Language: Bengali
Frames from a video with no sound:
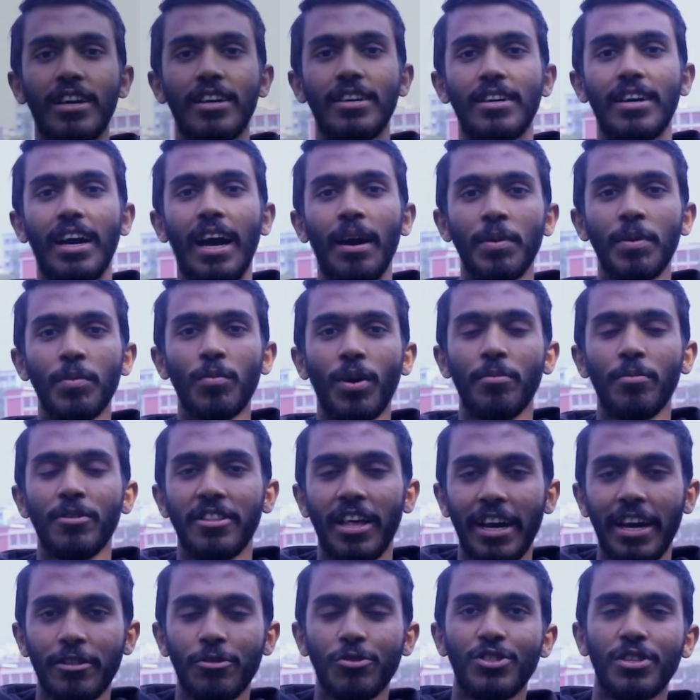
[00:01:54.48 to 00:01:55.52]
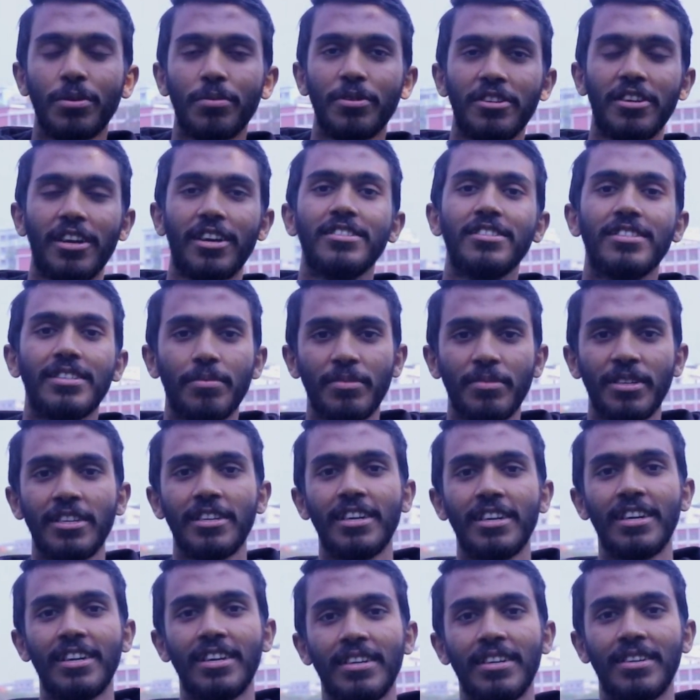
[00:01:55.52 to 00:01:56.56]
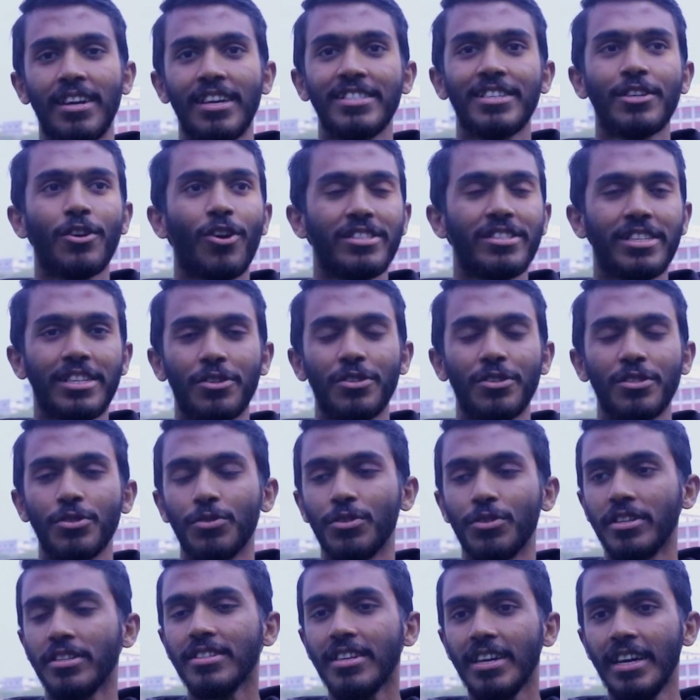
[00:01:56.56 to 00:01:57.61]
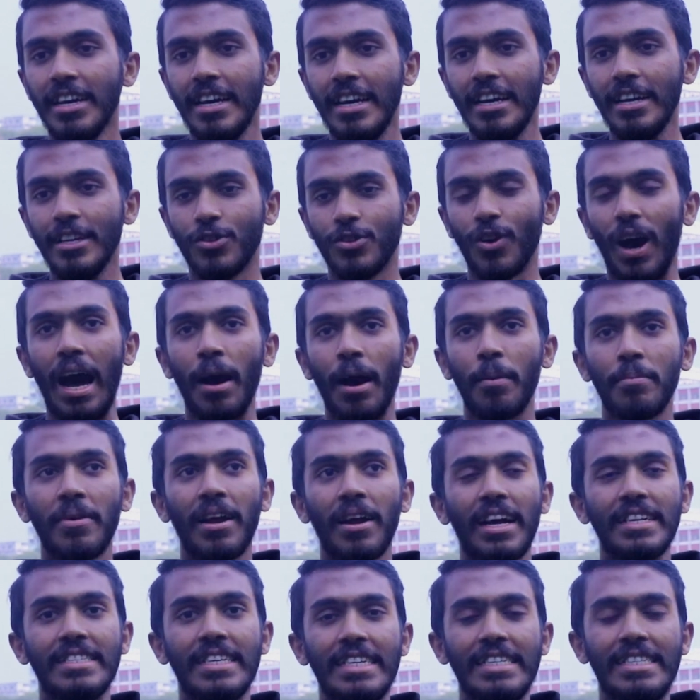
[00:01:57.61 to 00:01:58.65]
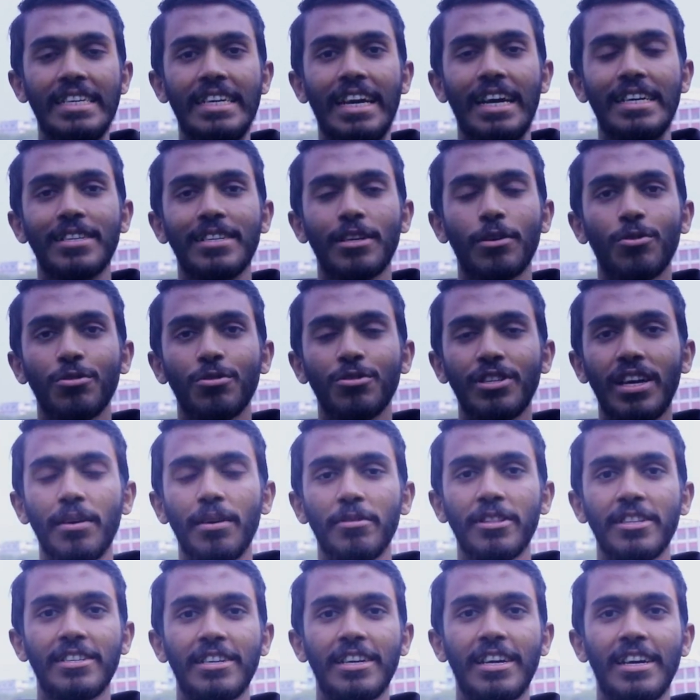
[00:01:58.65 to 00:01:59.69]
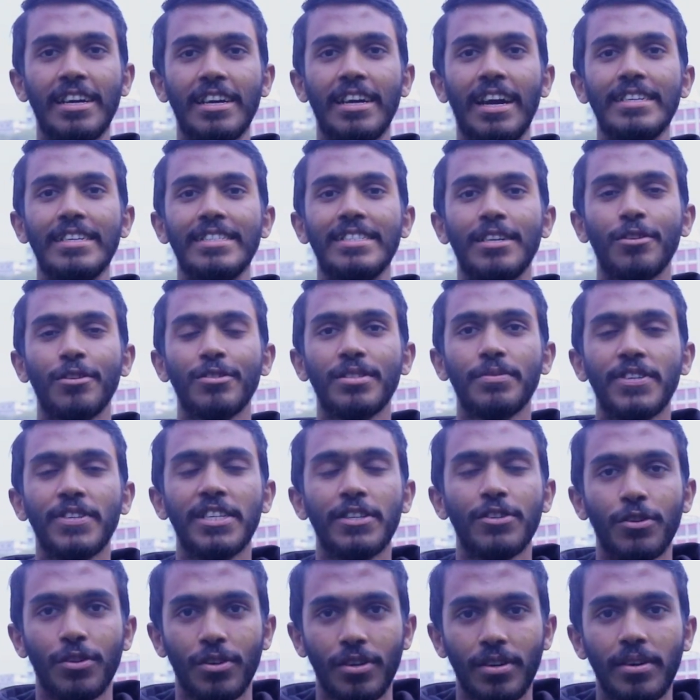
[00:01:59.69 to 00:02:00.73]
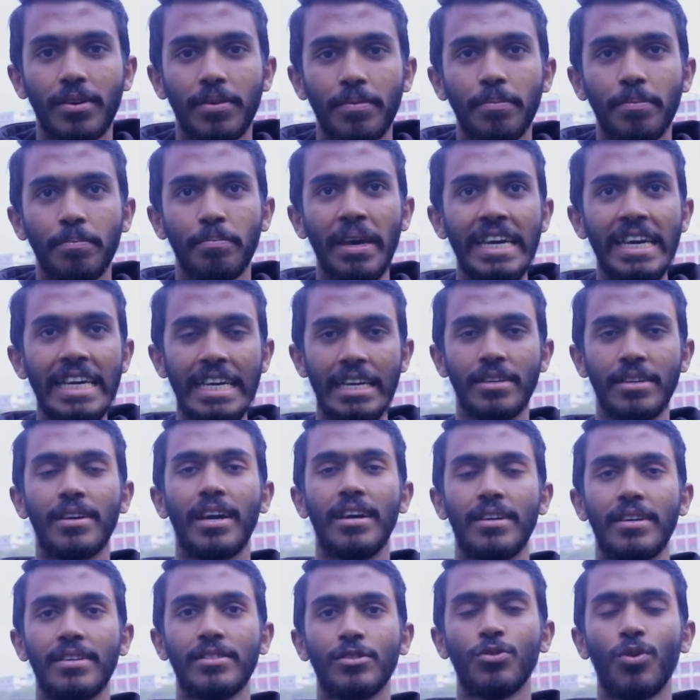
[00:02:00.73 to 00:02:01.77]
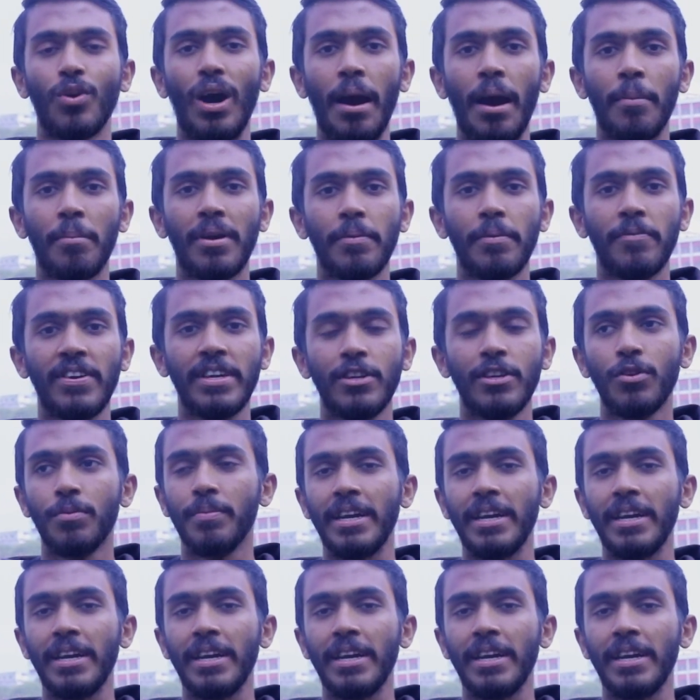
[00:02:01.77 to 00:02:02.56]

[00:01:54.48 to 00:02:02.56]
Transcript: uh, আমি মোহাম্মদ মাহিদুজ্জামান রাজ আমি uh, রাঁচি কলেজের একজন স্টুডেন্ট সো আমরা আজকে যে কাজটা করছি আমাদের uh, কাজটা হচ্ছে ভিডিও মেকিং তো আমরা ভিডিও